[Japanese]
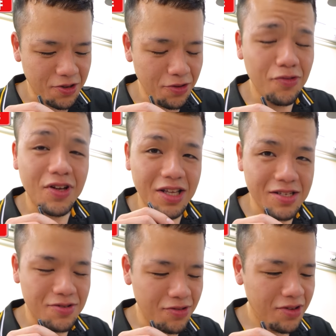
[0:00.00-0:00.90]
今日は
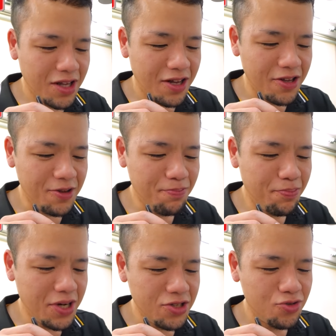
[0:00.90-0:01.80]
ねそんないっ
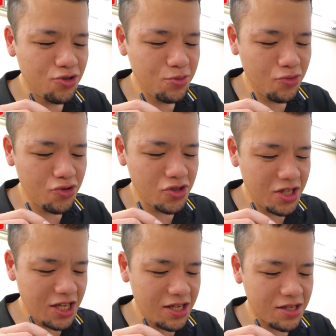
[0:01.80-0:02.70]
ぱい注文し
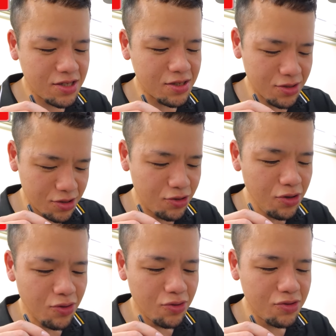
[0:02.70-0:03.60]
てすっ
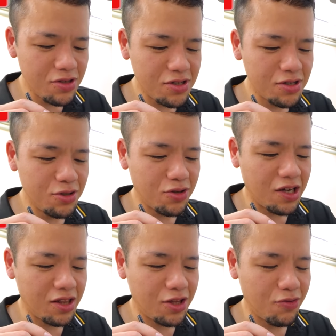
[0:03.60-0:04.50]
ごい大食いすると
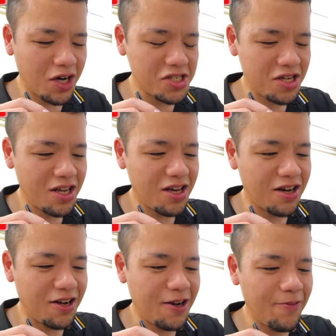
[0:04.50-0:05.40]
かっていうわけじゃない
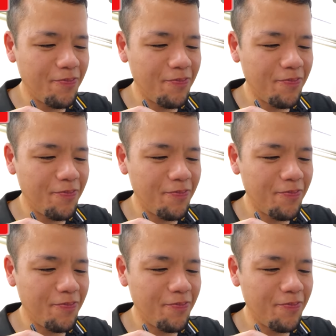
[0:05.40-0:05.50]
から、